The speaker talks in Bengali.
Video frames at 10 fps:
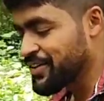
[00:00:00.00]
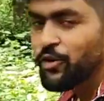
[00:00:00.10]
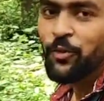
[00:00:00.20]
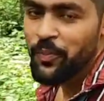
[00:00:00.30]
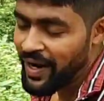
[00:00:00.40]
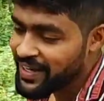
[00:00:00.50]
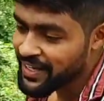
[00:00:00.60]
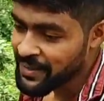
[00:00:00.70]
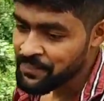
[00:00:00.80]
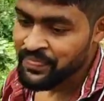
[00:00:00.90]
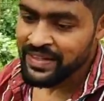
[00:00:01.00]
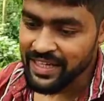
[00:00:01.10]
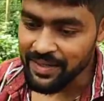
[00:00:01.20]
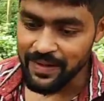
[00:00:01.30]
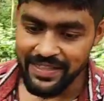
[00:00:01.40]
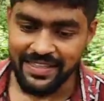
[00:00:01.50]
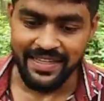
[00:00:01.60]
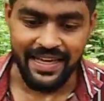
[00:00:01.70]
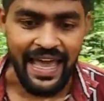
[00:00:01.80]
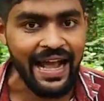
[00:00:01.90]
ঘুম ভাঙিয়ে তার বাড়ি
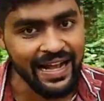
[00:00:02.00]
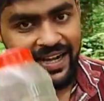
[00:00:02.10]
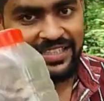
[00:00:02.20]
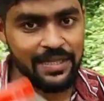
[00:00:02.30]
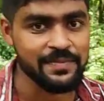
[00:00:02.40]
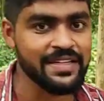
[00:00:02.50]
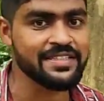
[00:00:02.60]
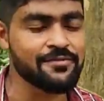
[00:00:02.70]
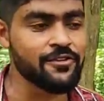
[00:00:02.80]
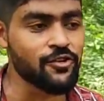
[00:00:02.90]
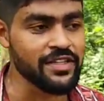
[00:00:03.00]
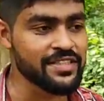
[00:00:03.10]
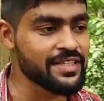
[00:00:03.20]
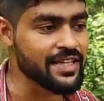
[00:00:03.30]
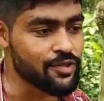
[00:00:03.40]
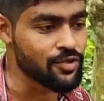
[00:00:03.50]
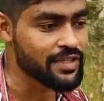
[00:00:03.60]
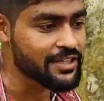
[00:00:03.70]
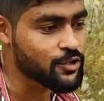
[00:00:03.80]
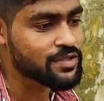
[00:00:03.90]
থেকে একখানা সাপ দেখে সে ফোন করেছিলেন কাকু
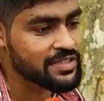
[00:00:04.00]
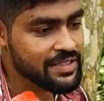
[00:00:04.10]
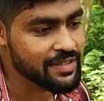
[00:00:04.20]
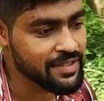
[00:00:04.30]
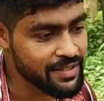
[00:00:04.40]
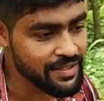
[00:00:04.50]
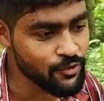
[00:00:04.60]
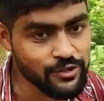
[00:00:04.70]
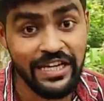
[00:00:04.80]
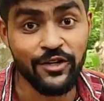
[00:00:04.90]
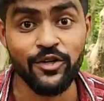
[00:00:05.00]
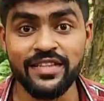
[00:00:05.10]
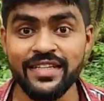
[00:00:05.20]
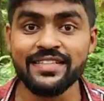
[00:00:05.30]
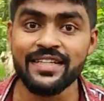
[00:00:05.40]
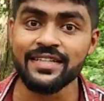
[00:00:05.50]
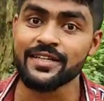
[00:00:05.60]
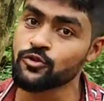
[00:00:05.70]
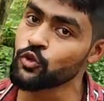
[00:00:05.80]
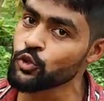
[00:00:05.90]
কিন্তু উদ্ধার করতে গিয়ে সেখান
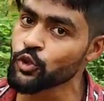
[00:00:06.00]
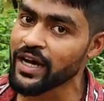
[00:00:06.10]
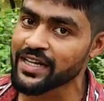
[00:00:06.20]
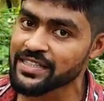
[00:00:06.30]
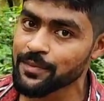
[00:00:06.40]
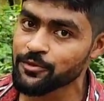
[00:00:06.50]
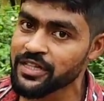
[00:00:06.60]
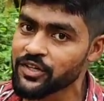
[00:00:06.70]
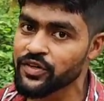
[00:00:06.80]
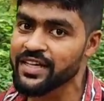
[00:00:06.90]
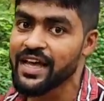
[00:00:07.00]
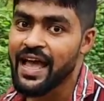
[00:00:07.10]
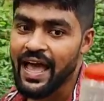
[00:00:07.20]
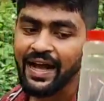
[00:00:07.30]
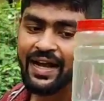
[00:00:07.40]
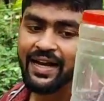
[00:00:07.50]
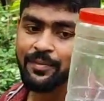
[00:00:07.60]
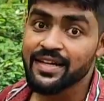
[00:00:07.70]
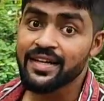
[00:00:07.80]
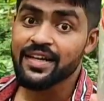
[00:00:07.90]
থেকে দু দুখানা সাপ উদ্ধার করি একখানা
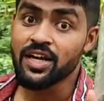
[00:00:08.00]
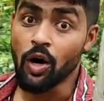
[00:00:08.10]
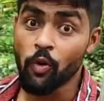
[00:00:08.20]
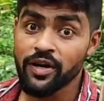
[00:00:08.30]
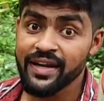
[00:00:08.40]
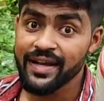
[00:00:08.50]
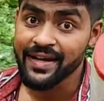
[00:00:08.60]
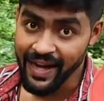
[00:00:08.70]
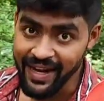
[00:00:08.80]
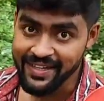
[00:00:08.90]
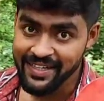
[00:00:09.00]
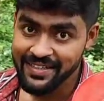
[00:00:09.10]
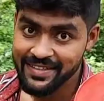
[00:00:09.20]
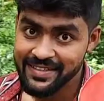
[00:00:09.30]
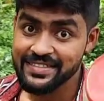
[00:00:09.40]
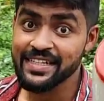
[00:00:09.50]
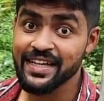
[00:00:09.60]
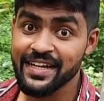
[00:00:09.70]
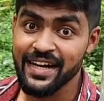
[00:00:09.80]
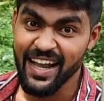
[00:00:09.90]
কমন ক্রেট
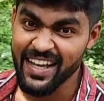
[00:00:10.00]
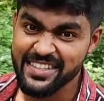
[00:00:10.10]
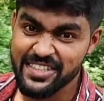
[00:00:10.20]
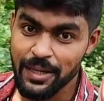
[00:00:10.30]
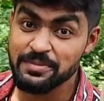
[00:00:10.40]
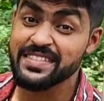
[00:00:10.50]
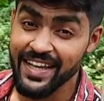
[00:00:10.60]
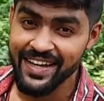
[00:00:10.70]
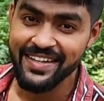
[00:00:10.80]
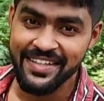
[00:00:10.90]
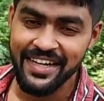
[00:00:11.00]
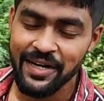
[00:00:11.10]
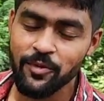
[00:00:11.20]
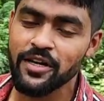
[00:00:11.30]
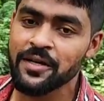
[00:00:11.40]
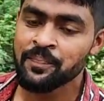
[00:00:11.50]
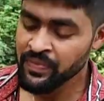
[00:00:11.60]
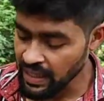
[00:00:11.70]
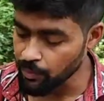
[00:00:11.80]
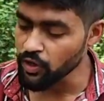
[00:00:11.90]
যেটাকে কালাত সাপ সাইলেন্ট কিলার বলি
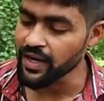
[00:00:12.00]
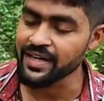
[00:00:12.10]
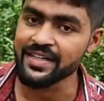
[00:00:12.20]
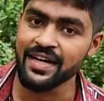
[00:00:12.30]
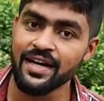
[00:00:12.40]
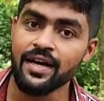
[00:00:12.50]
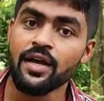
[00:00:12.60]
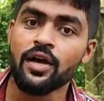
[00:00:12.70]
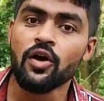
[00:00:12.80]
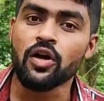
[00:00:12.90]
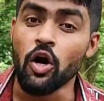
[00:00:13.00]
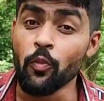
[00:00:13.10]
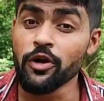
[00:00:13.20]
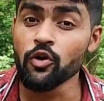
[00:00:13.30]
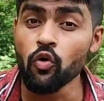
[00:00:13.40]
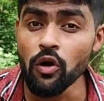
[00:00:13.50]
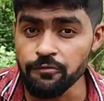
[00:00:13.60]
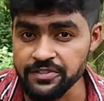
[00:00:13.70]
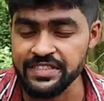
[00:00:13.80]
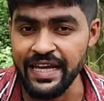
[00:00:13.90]
এবং আর একটা কমন
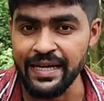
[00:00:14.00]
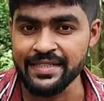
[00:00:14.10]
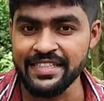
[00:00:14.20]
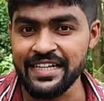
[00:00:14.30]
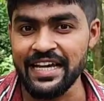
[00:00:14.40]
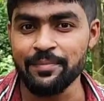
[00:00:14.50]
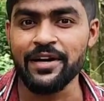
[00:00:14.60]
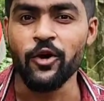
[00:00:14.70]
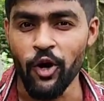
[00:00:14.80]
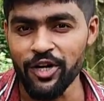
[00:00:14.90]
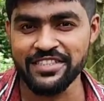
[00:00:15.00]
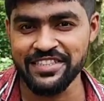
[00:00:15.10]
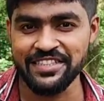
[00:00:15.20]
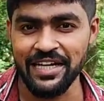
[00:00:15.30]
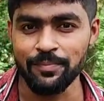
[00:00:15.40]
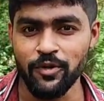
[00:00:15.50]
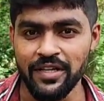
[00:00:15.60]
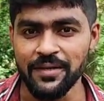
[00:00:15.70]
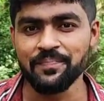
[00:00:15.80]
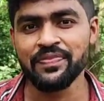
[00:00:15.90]
উলফ স্নেক যেটাকে আমরা ঘর চিতি সাপ বলি